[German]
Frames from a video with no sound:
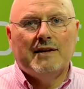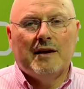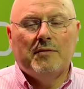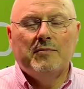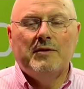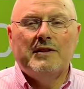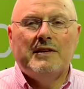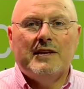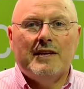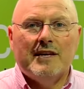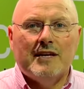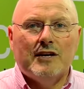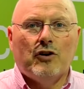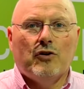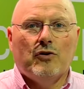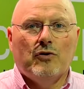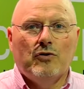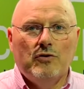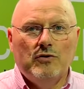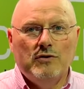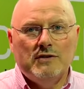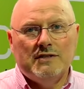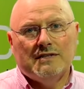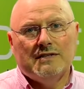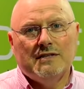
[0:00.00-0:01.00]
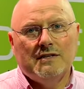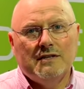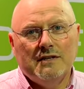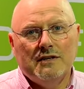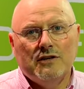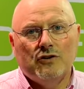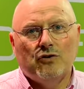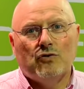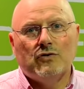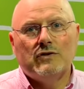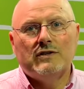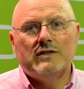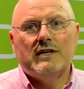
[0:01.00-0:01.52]
Damit ihr die
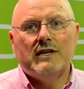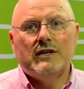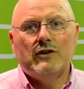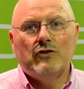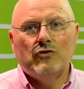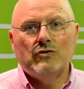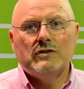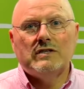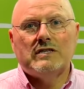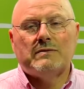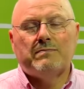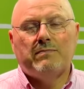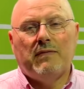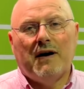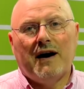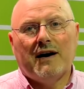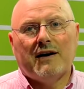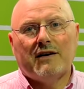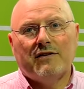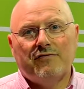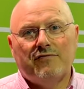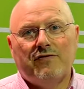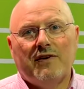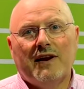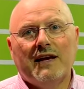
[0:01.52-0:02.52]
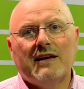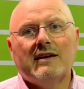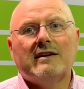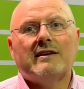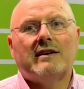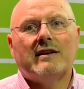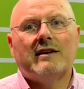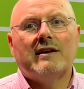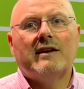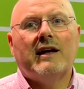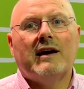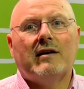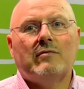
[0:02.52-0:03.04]
Größen und die nutzbaren
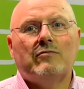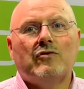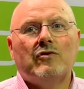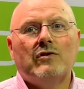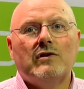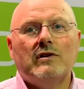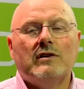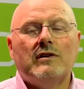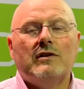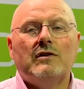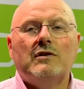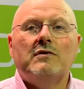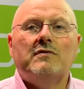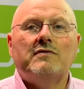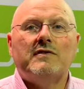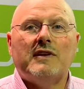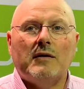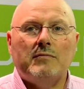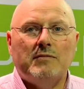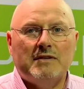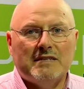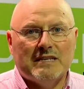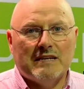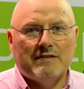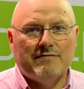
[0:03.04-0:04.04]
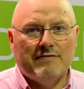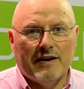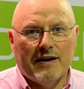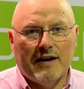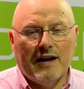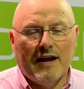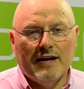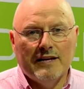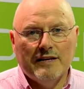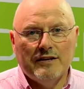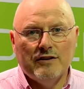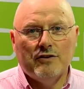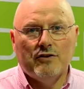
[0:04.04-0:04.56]
Flächen der Muldenlüfter besser
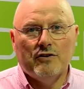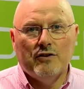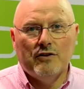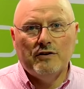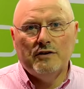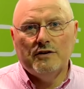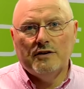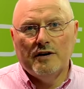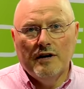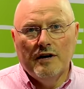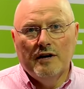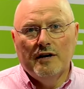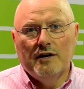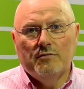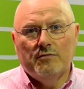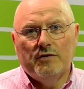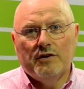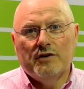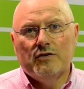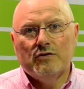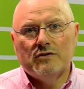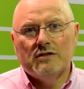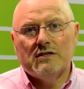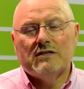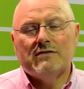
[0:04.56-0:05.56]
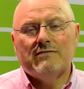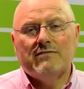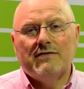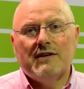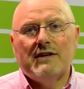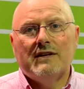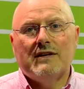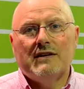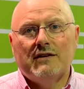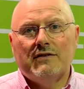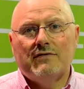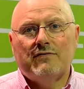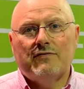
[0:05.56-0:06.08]
vergleichen könnt, benutzen
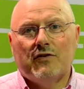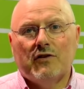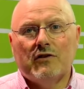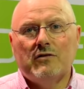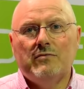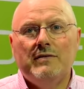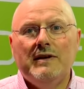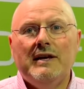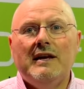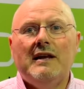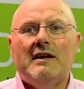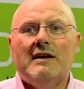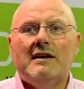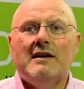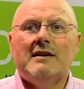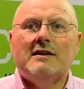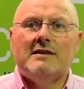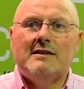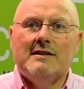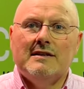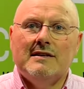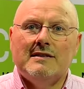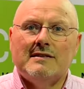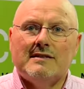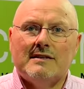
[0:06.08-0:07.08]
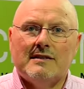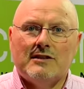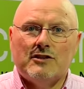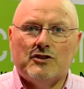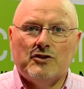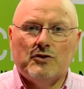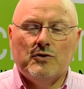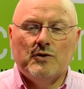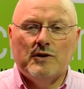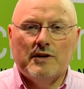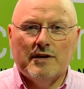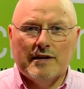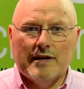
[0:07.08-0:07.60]
wir von Miele diese
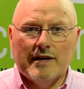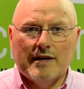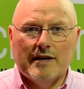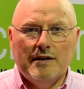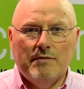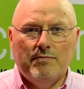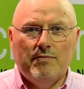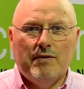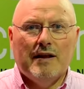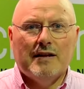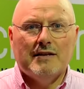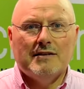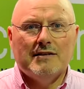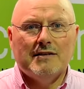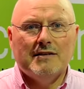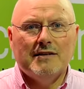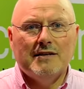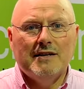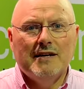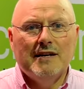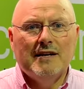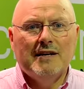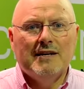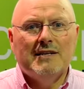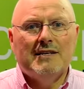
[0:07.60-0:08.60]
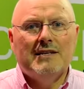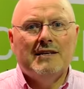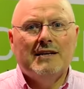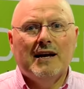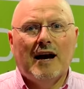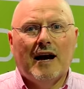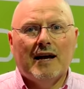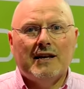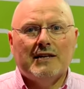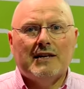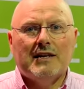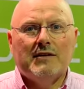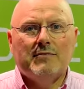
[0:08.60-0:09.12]
schöne Grillplatte. Die
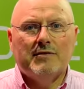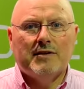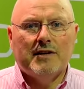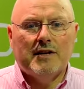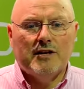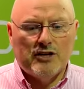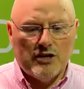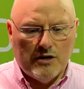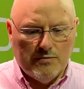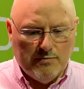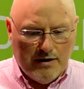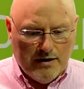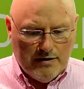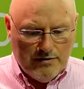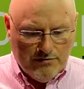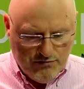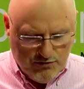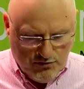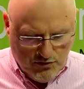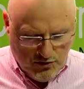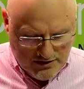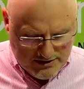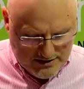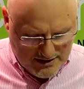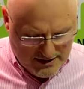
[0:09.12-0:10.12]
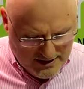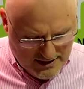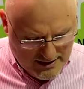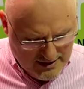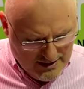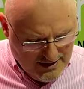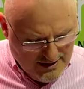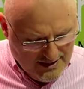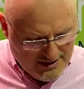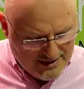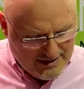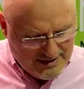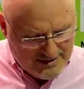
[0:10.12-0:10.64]
hat nämlich den charmanten Vorteil,
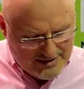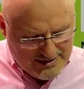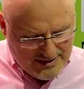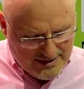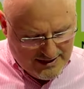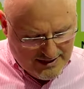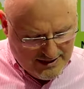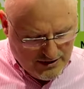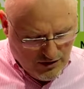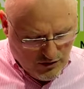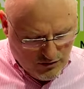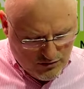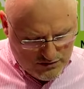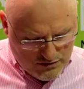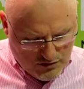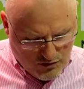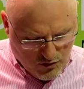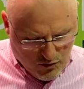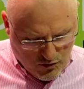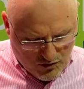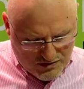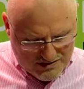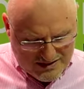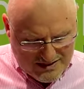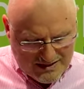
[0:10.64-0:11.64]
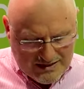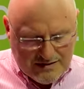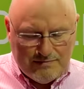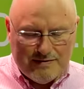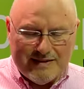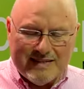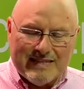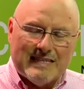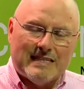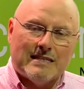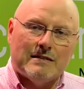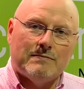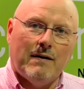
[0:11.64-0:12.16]
dass sie genauso groß ist
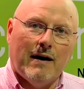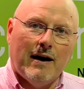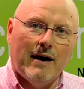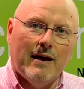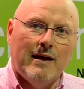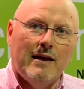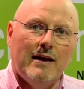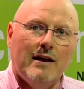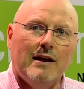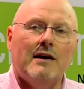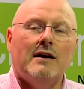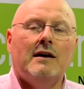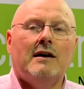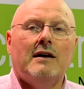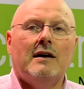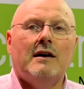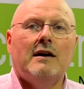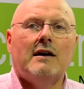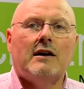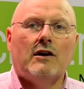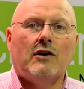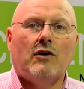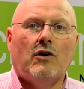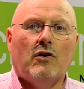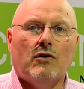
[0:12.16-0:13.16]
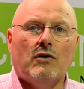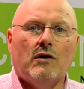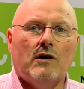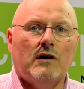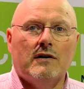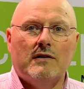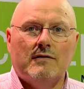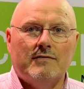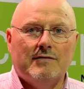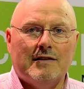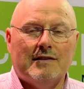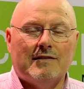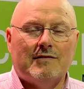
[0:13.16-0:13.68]
wie zwei, Koch,
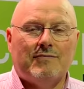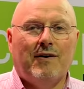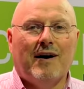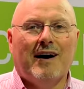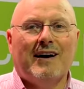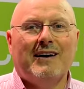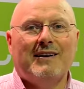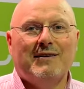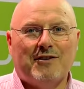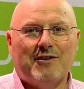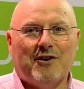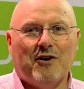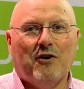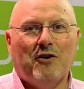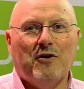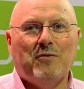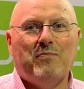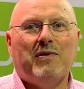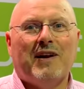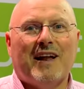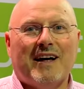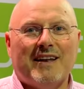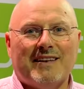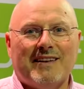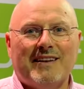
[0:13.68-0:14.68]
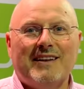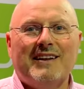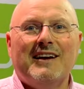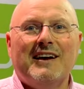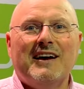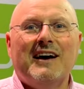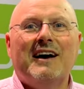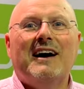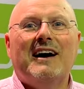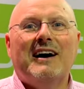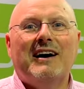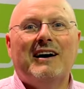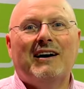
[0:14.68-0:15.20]
äh, wie zwei Kochplatten
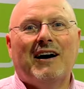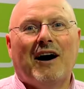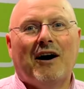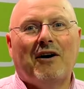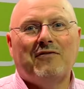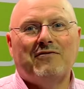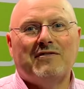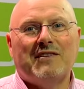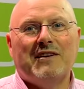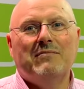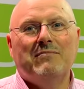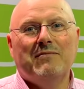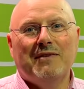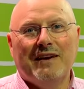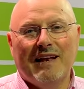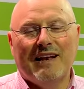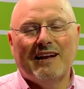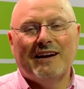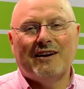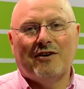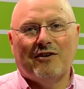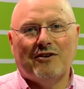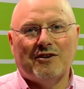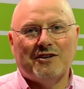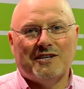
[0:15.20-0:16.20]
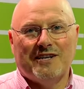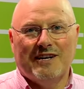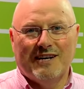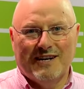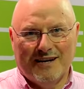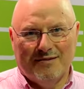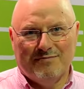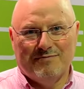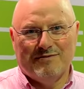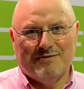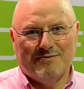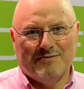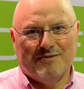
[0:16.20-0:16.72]
auf dem Miele
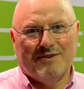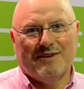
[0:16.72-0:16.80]
Kochstellenabzug.